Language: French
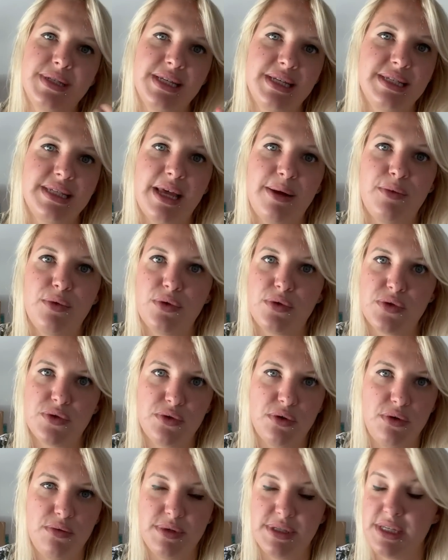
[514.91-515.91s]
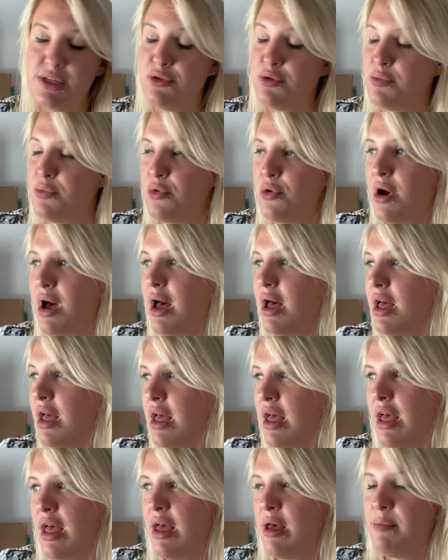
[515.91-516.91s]
sincèrement que celui-ci ne pourra
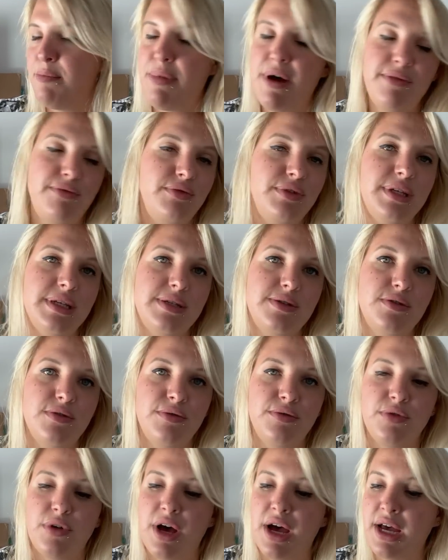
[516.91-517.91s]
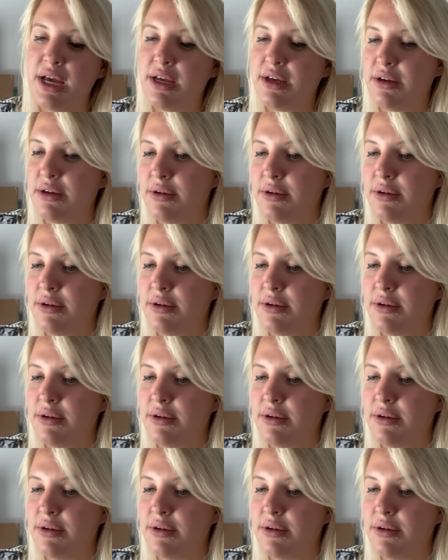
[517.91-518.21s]
pas vous décevoir.